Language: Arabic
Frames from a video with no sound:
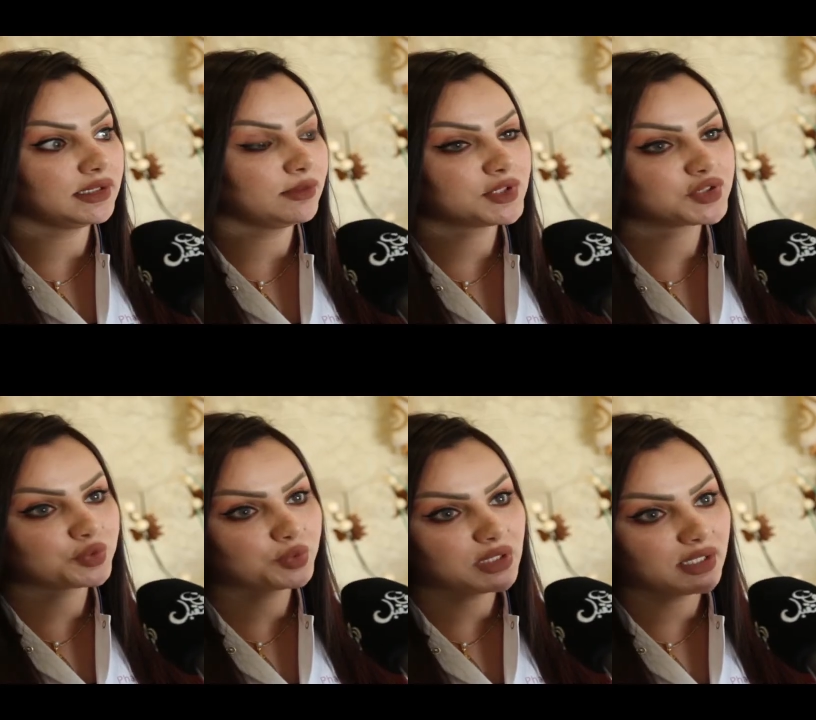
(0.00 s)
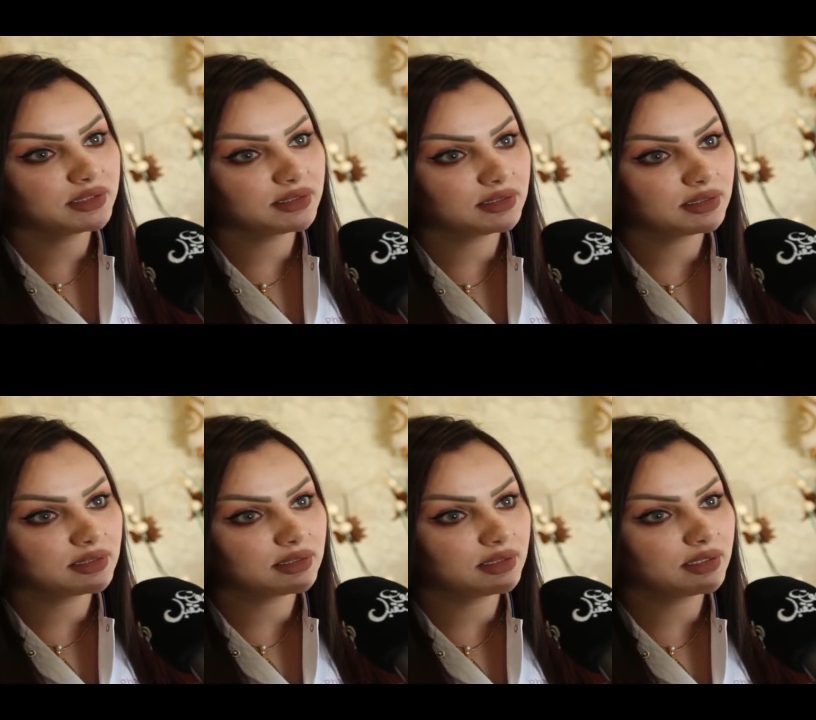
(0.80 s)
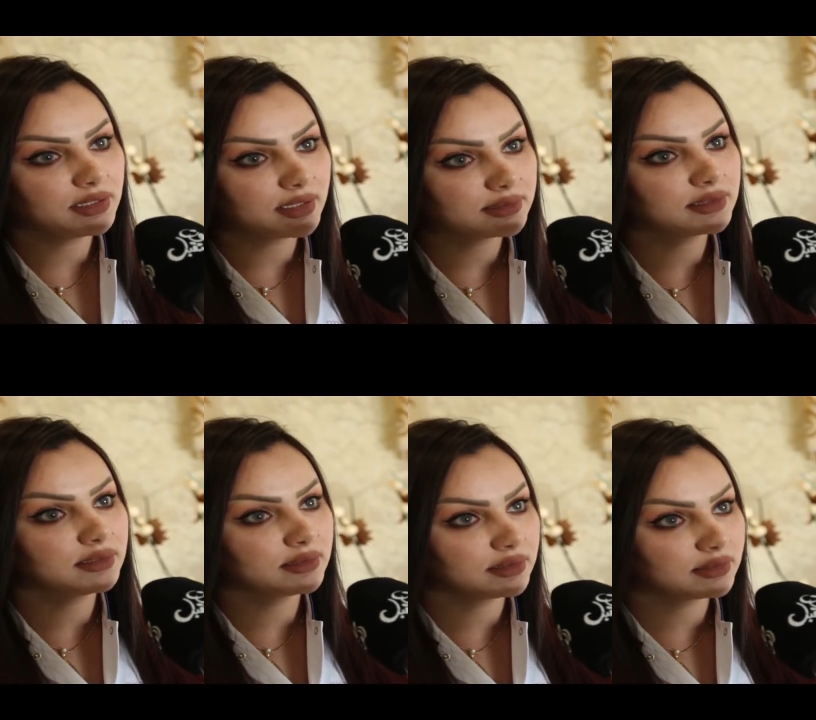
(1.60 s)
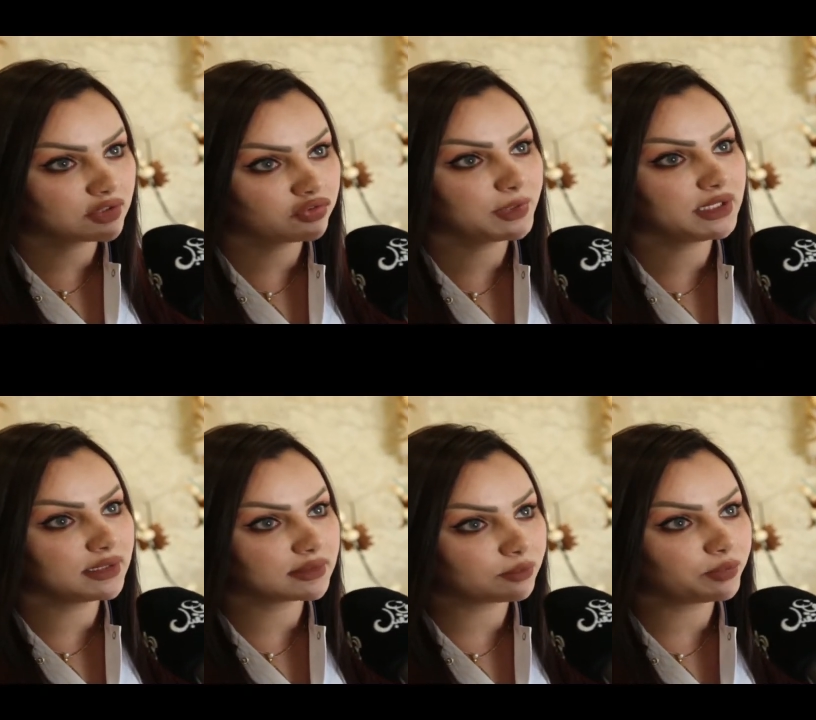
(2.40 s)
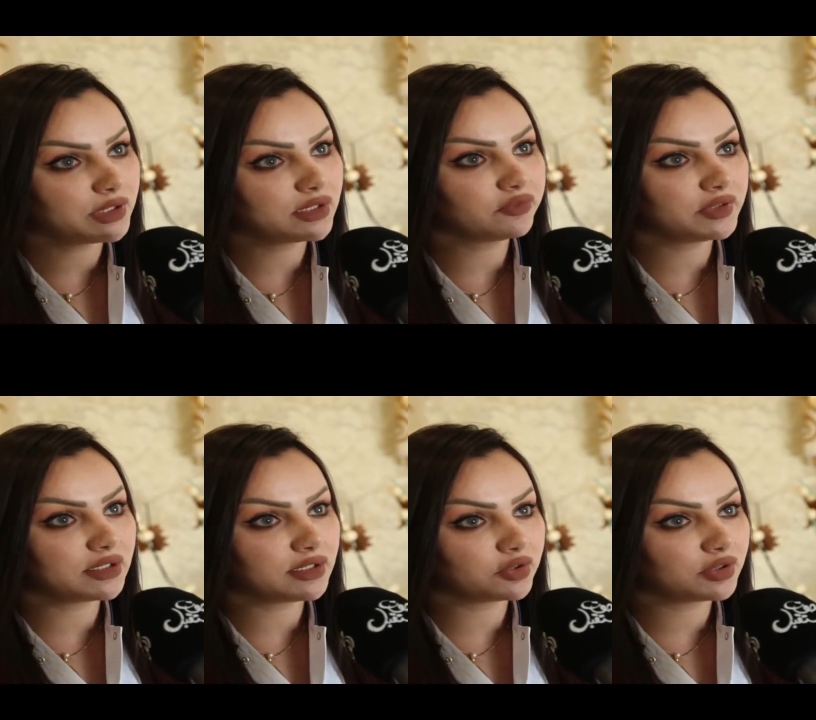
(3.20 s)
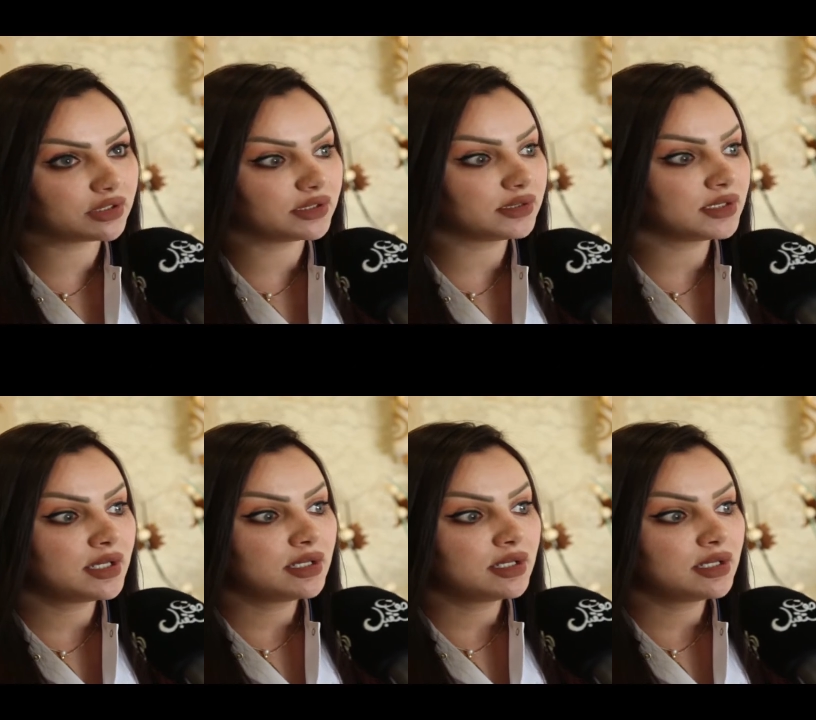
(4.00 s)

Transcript: يعني المسؤولة عن العيادة التجميلية الطبية في أريدو كلينيك